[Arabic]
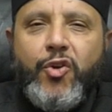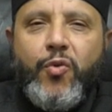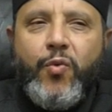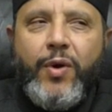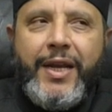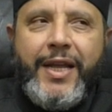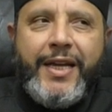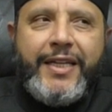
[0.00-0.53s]

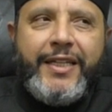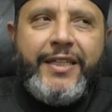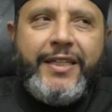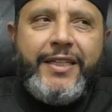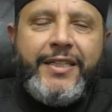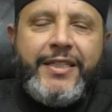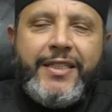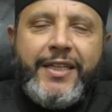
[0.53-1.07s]
ولكن
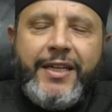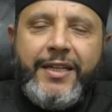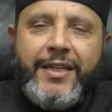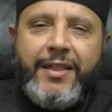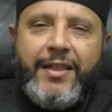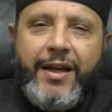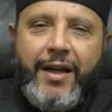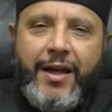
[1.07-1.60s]
الإنسان
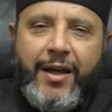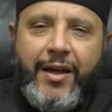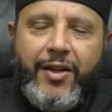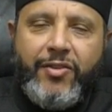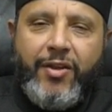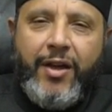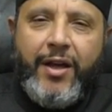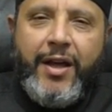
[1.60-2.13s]
إذا
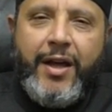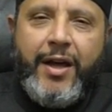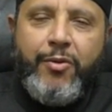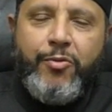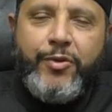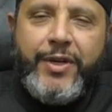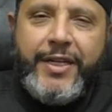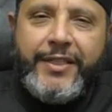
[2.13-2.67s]
أخطأ
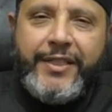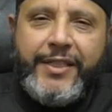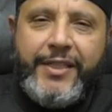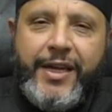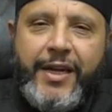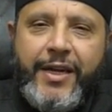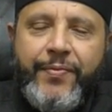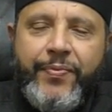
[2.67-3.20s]
أو
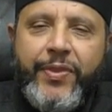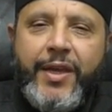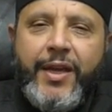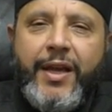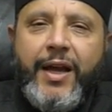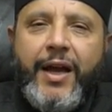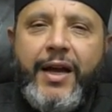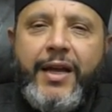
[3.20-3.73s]
نسي
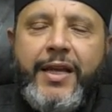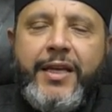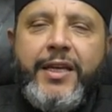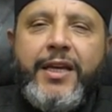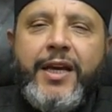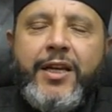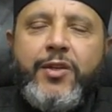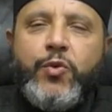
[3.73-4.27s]

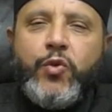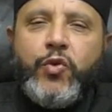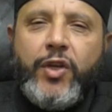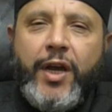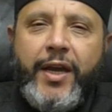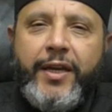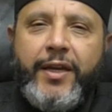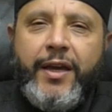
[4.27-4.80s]
عليه أن
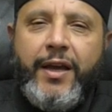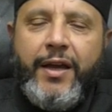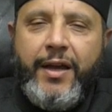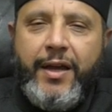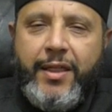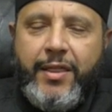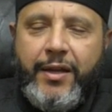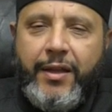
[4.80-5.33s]
يصحح
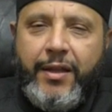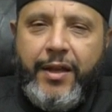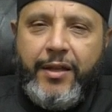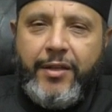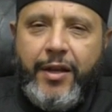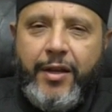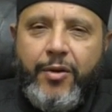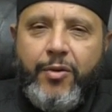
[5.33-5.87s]
هذا
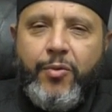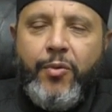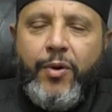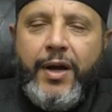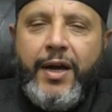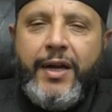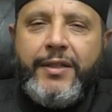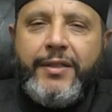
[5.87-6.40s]
الخطأ
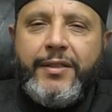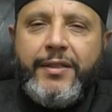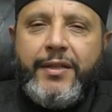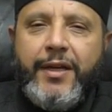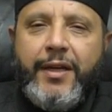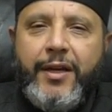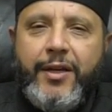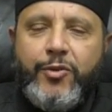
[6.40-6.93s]
وأن
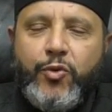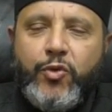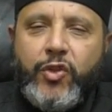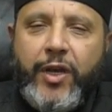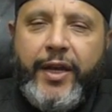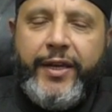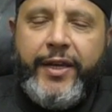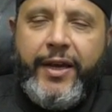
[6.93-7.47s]
آه،
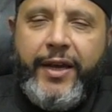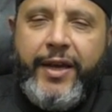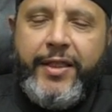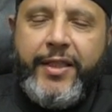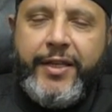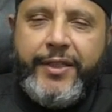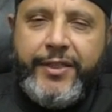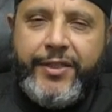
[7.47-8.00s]
يصحح
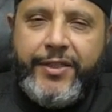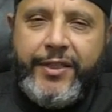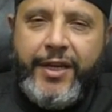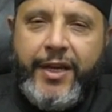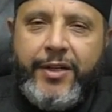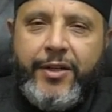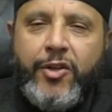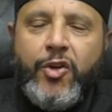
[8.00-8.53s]
هذا
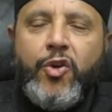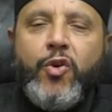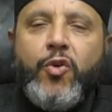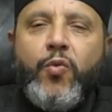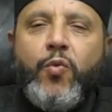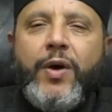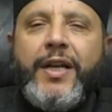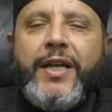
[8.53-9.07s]
النسيان
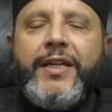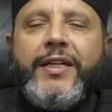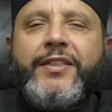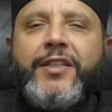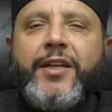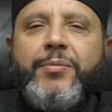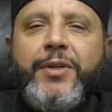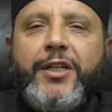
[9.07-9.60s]
ولا
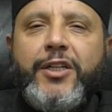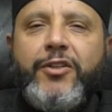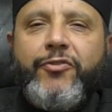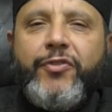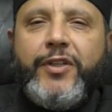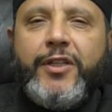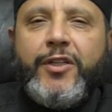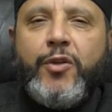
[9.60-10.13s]
يستمر
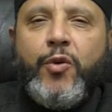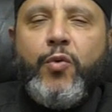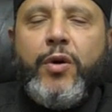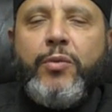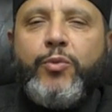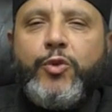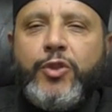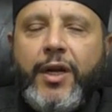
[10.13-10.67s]
فيه هو
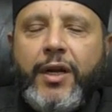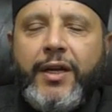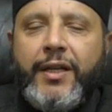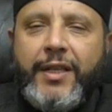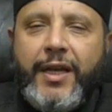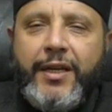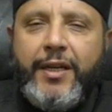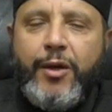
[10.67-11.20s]

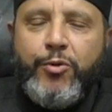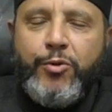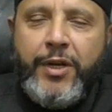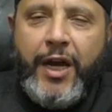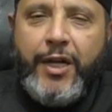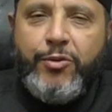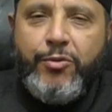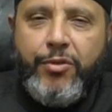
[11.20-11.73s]
مجرد أنه
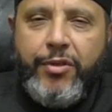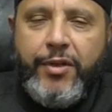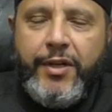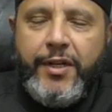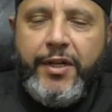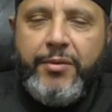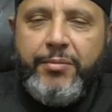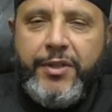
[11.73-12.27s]
يحدث
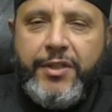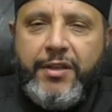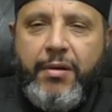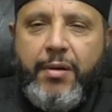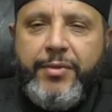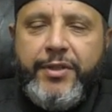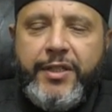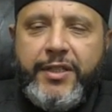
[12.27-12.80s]

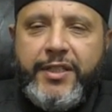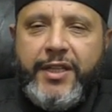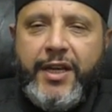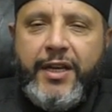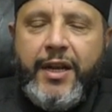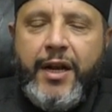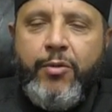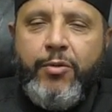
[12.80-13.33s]
بسبب
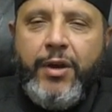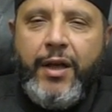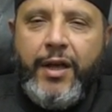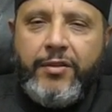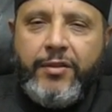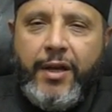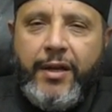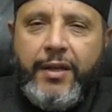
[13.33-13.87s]
النسيان أو
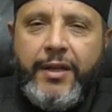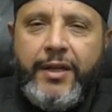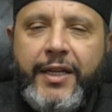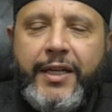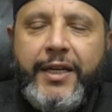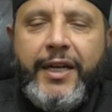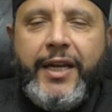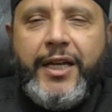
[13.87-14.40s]
الخطأ
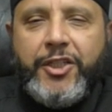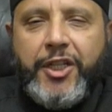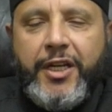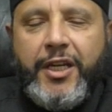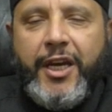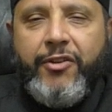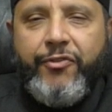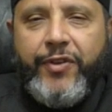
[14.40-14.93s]
لا
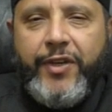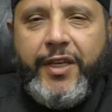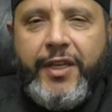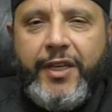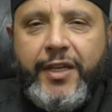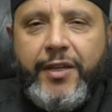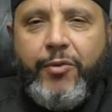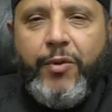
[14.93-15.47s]
شيء
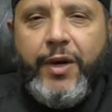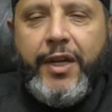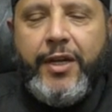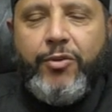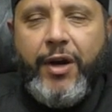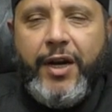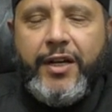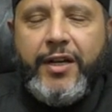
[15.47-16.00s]
فيه ولا
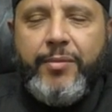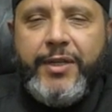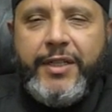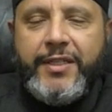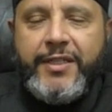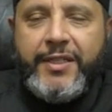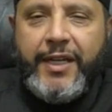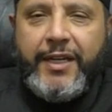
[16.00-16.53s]
يعاقب
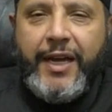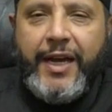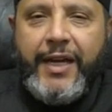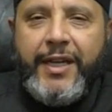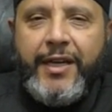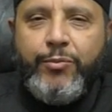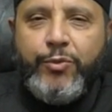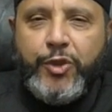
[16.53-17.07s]
الإنسان
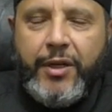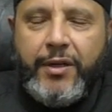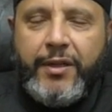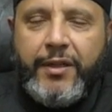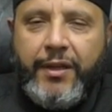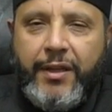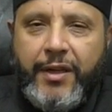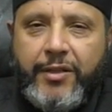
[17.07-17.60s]
على
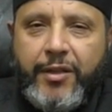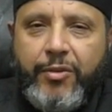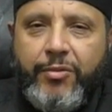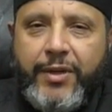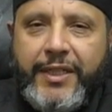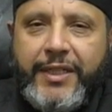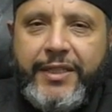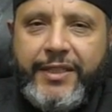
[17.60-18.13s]
مجرد الخطأ
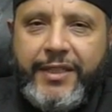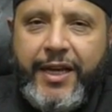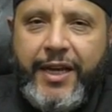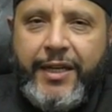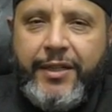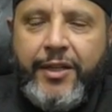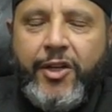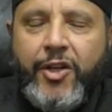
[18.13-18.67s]

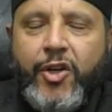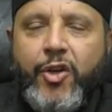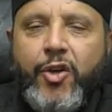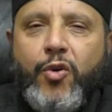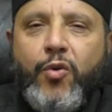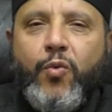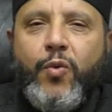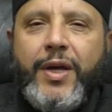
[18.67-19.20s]
والنسيان
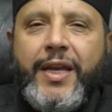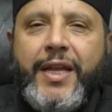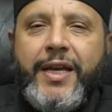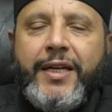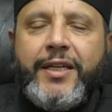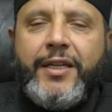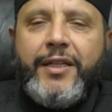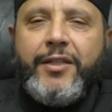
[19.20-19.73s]

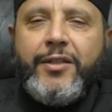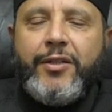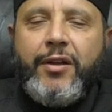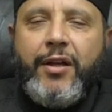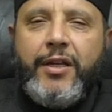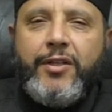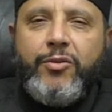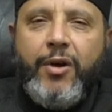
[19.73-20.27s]
ولكن
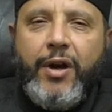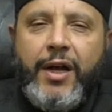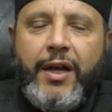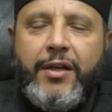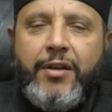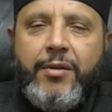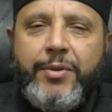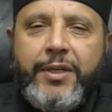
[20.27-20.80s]
قد
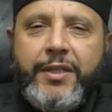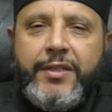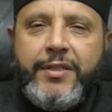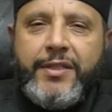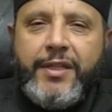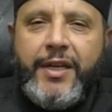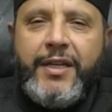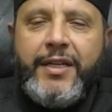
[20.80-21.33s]
يعاقب
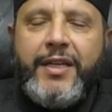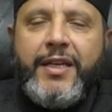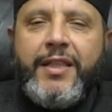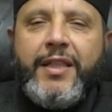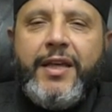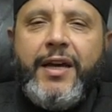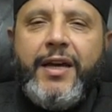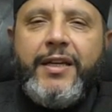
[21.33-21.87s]
الإنسان
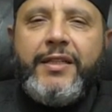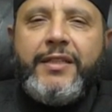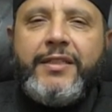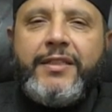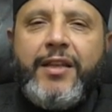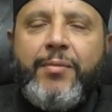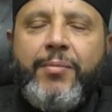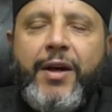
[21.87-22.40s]
إذا
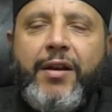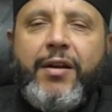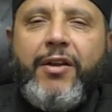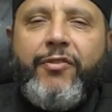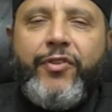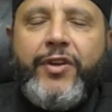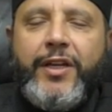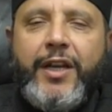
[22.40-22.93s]
استمر
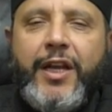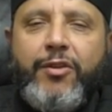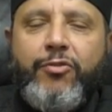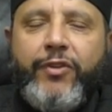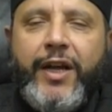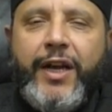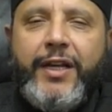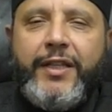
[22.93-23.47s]
فيه لأنه
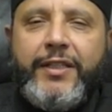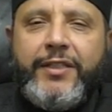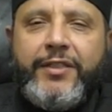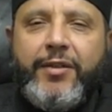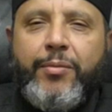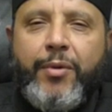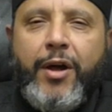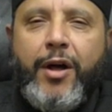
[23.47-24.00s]
في الحالة دي
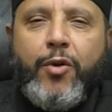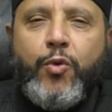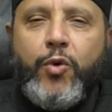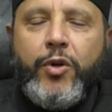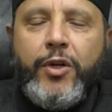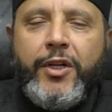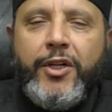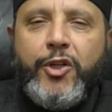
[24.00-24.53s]
استمراره
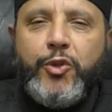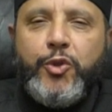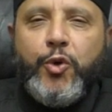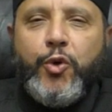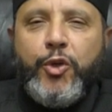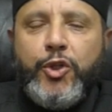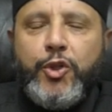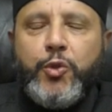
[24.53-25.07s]

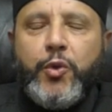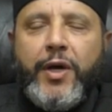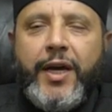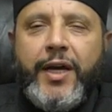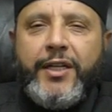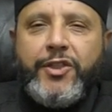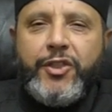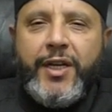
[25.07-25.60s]
يخرجه
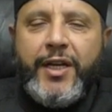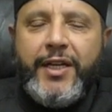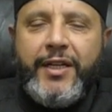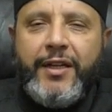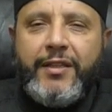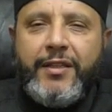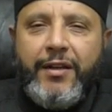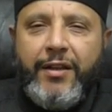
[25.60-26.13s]
خارج
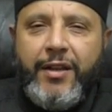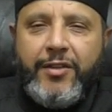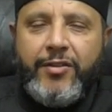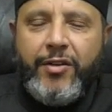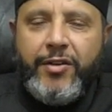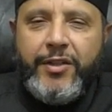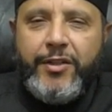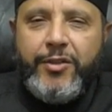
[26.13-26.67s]
دائرة
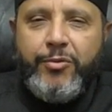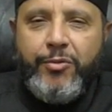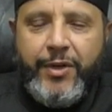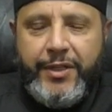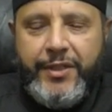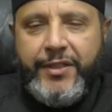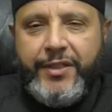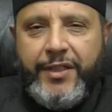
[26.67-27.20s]
الخطأ
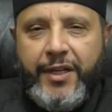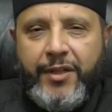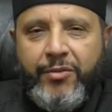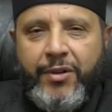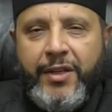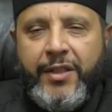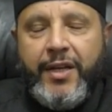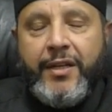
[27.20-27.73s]
والنسيان
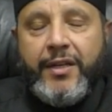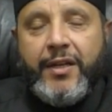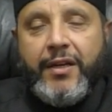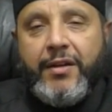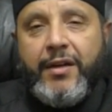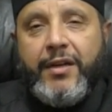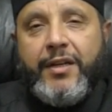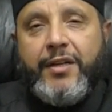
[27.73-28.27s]
ولذلك
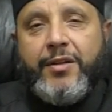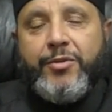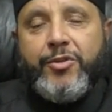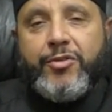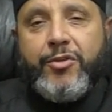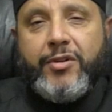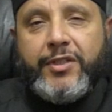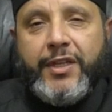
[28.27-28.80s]
قال النبي
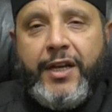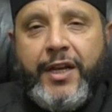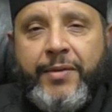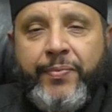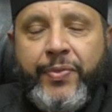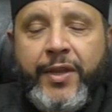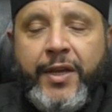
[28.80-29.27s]
صلى الله عليه وسلم